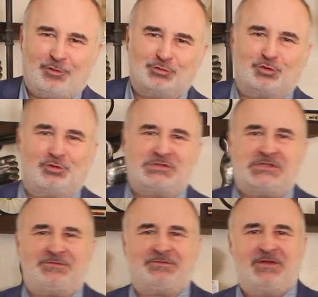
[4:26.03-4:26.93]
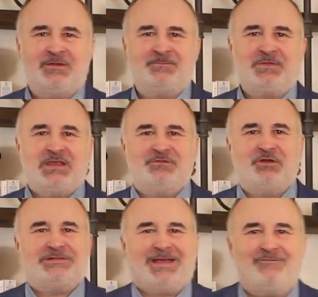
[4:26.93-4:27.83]
constructifs. Ils
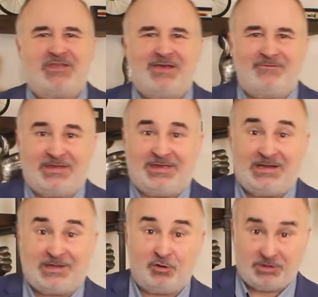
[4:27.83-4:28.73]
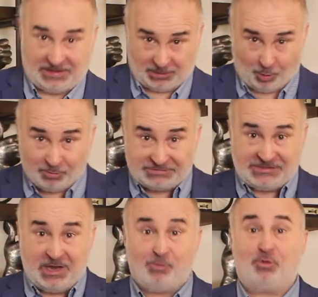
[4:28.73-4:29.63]
veulent travailler avec quelqu'un qui est
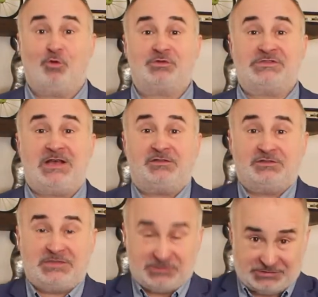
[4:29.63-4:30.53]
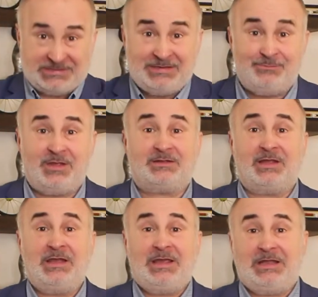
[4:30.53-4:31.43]
conscient ou consciente de ses limites
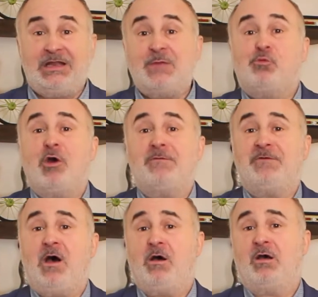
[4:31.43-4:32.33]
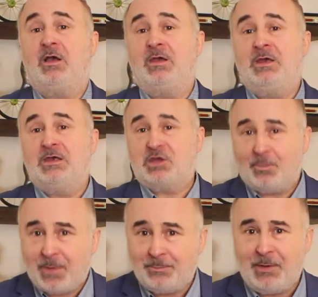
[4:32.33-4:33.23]
et de les points forts, qui
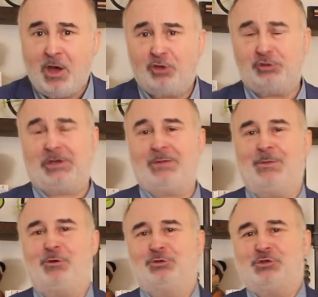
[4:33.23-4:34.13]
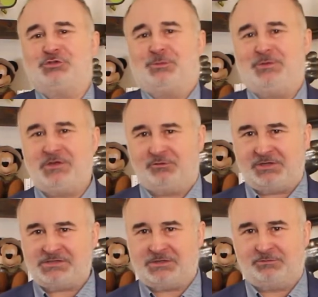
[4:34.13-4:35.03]
n'a pas peur de répondre aux opinions
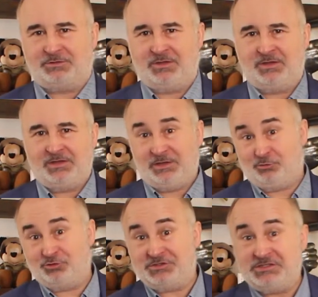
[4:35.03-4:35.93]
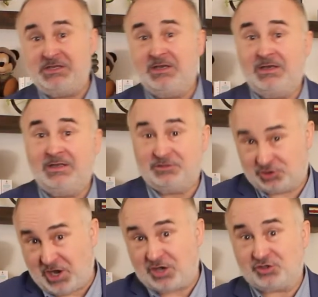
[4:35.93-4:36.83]
des autres et aussi
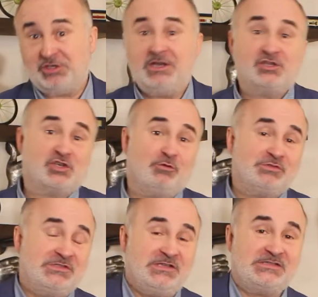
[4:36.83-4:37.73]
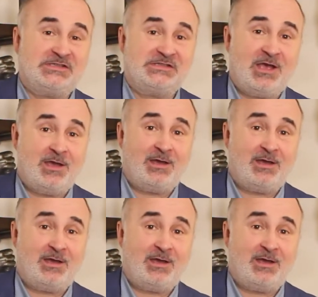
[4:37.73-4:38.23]
changer les choses si nécessaire.